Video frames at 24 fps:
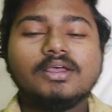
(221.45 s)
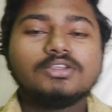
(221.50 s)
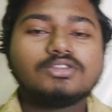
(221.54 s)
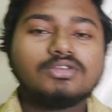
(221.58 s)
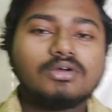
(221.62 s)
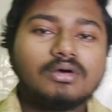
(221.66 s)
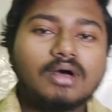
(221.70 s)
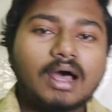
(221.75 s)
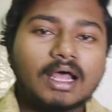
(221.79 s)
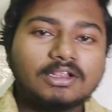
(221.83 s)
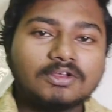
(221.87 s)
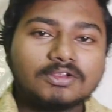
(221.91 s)

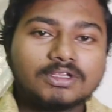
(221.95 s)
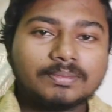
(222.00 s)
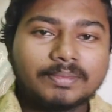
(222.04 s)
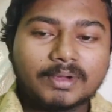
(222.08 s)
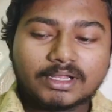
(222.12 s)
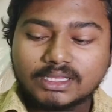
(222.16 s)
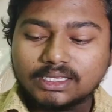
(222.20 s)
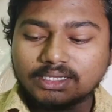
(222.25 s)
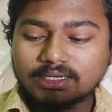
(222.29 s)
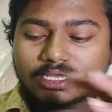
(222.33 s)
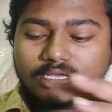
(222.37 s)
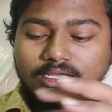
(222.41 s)
ஸோ அது வந்து
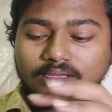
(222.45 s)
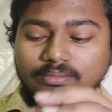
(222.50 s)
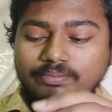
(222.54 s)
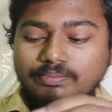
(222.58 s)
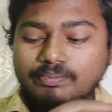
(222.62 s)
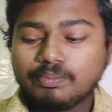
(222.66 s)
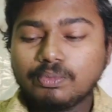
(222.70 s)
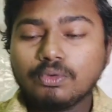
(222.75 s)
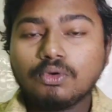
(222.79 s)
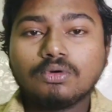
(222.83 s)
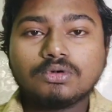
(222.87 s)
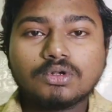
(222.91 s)
பார்த்தீங்கன்னா
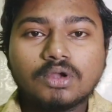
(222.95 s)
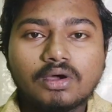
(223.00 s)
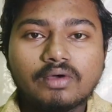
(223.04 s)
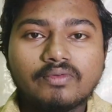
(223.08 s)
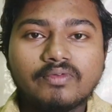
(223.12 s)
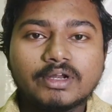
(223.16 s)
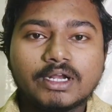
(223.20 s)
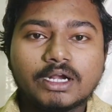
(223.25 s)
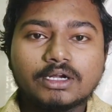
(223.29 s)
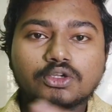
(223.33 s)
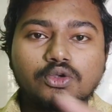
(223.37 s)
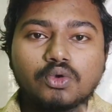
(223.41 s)
ப்ளூட்டோ
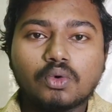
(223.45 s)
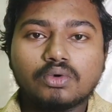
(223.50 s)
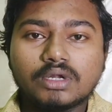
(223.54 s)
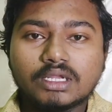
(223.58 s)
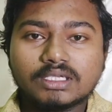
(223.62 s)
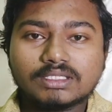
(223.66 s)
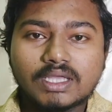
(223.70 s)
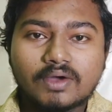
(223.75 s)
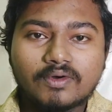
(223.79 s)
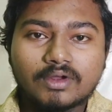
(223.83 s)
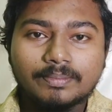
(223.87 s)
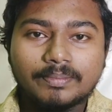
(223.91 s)
விட
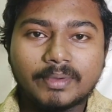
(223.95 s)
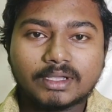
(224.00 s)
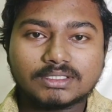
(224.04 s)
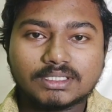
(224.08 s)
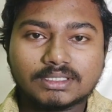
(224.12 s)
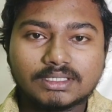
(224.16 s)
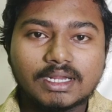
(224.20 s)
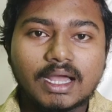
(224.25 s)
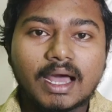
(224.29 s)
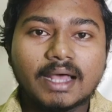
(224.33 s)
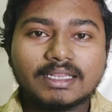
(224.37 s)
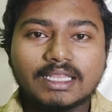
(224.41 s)
டுவெண்ட்டி செவன்
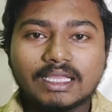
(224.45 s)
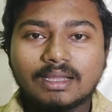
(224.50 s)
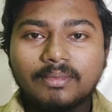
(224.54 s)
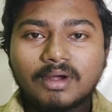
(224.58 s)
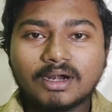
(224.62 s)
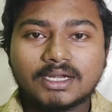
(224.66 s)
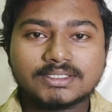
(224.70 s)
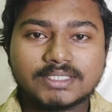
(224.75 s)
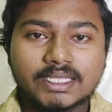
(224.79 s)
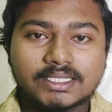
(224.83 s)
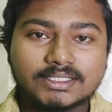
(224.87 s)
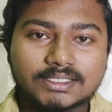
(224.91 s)
பர்சன்ட்
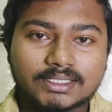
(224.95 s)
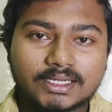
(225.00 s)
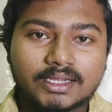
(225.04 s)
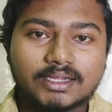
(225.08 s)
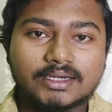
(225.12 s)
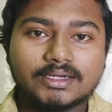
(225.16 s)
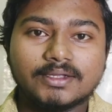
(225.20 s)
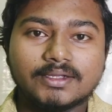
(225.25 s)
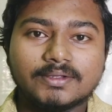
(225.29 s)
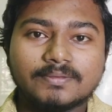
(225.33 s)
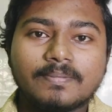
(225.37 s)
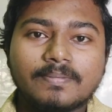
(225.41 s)
அதிகமான சைஸில்
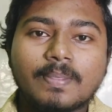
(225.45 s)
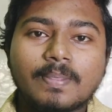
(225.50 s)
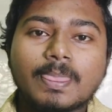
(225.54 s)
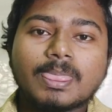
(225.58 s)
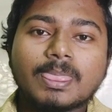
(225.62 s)
இருக்குது